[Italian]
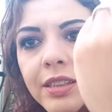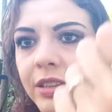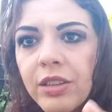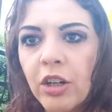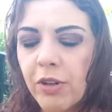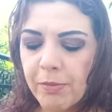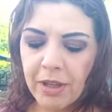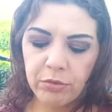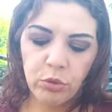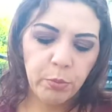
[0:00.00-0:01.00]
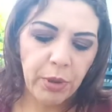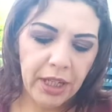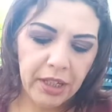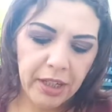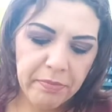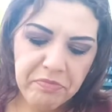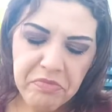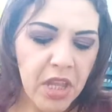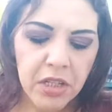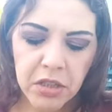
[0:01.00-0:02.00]
no vabbè, stupende.
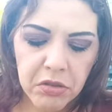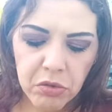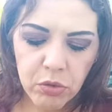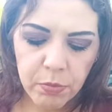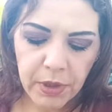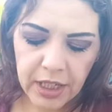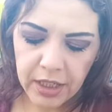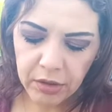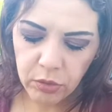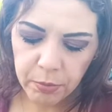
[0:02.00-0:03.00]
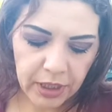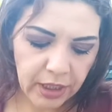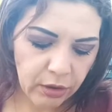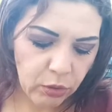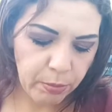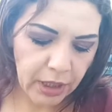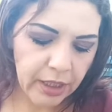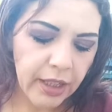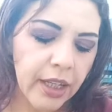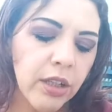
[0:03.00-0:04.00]
Stupenda, stupenda,
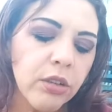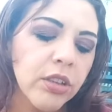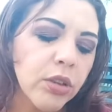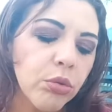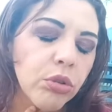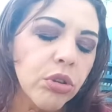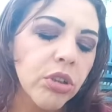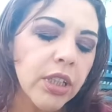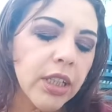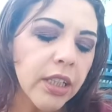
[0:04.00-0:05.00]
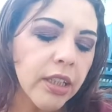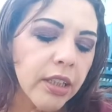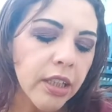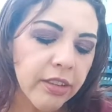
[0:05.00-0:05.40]
stupenda e oltretutto eh,